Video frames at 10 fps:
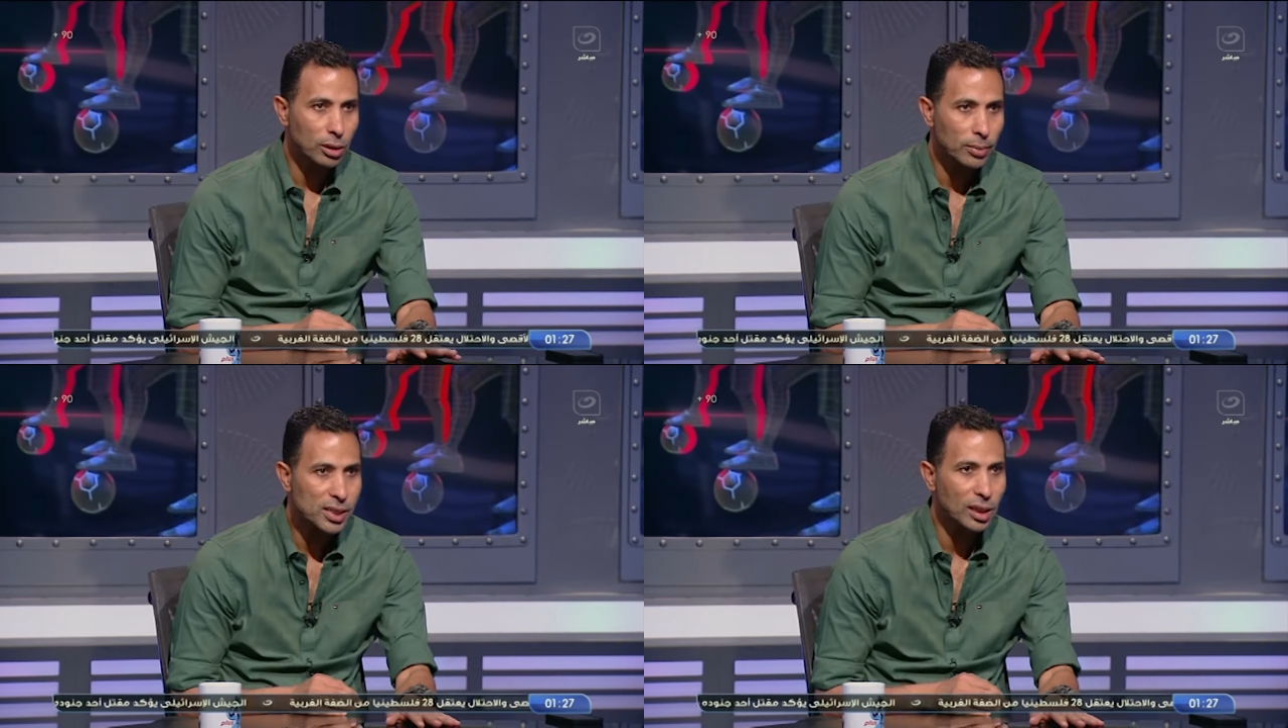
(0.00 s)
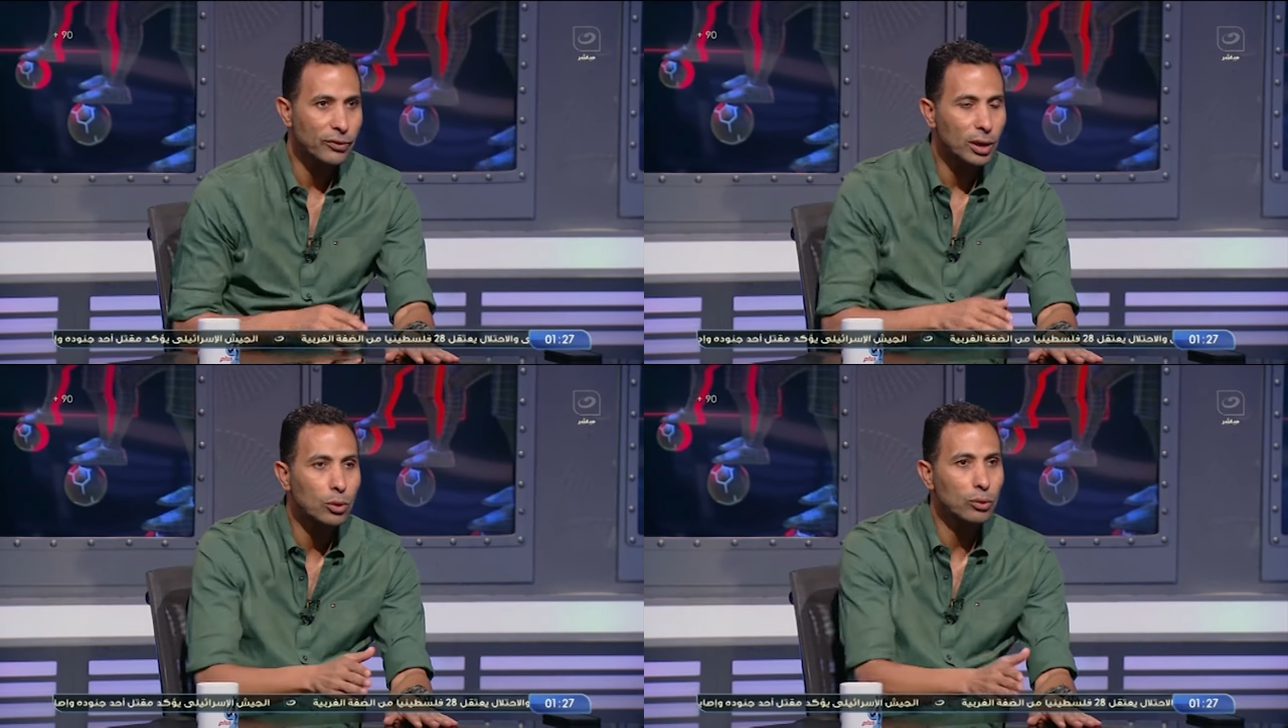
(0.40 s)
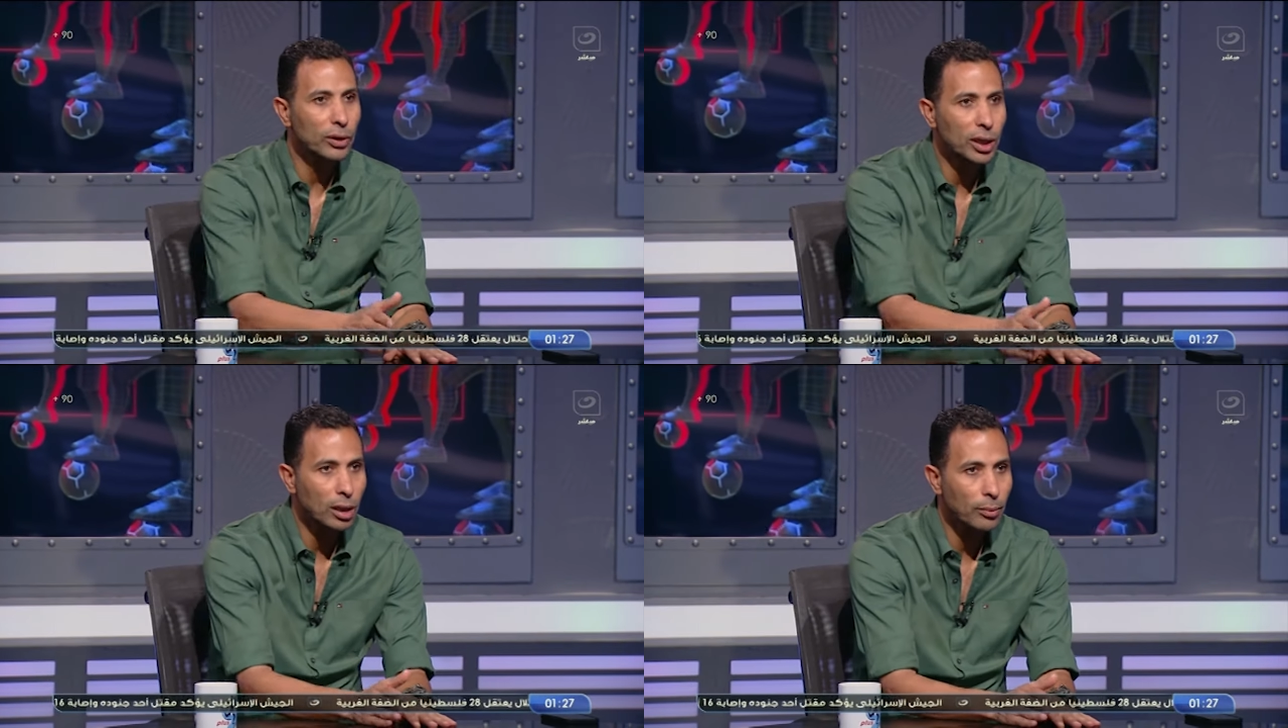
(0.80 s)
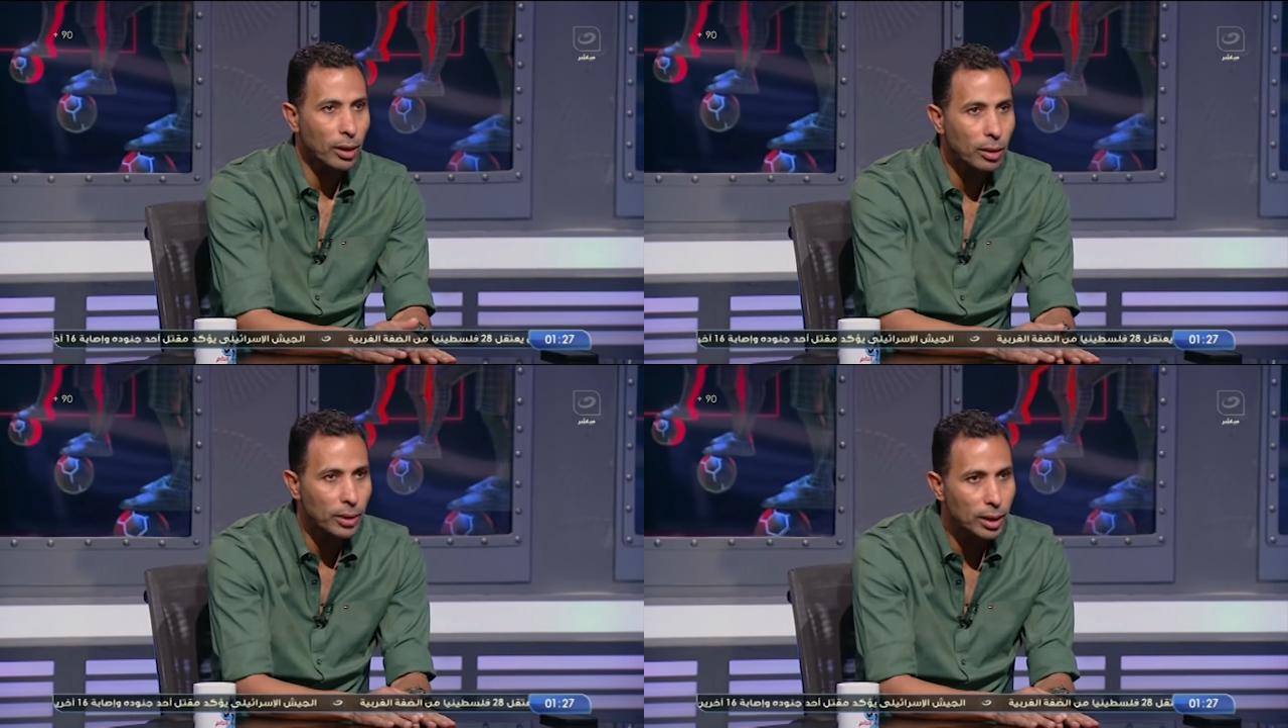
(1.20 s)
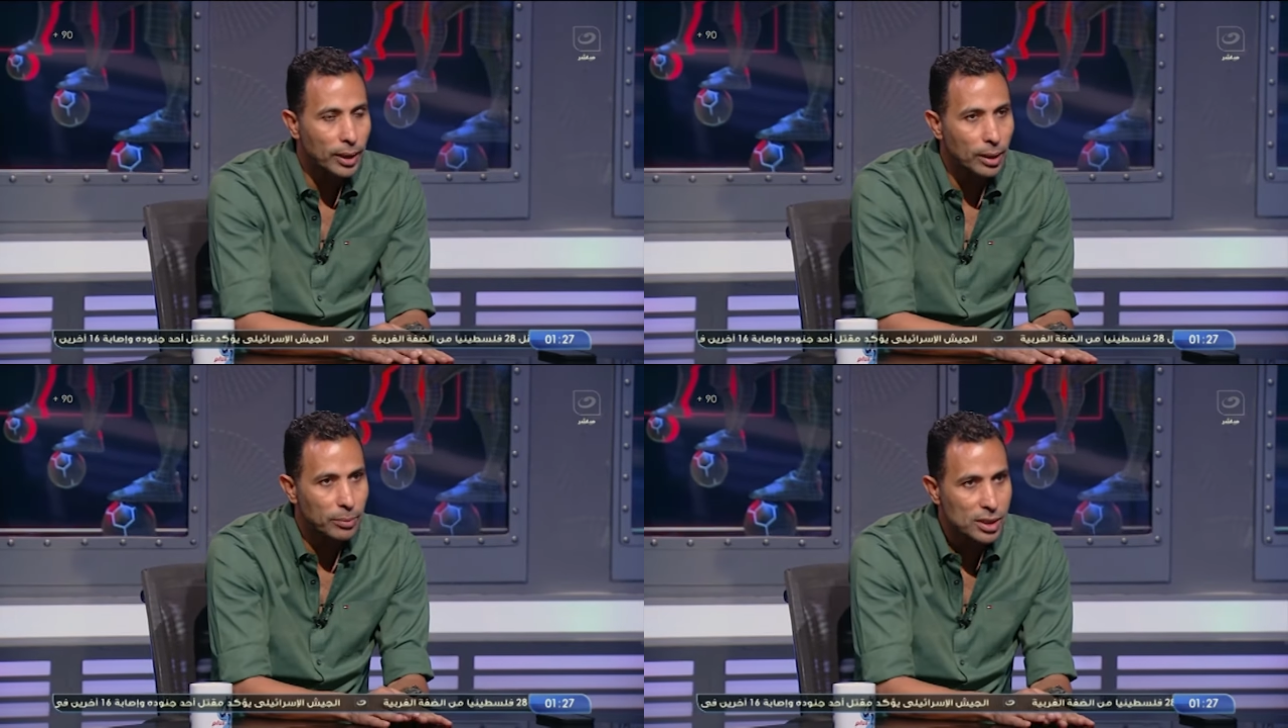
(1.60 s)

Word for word: بس انا مم. في الاول وفي الاخر يا ابراهيم انا بلعب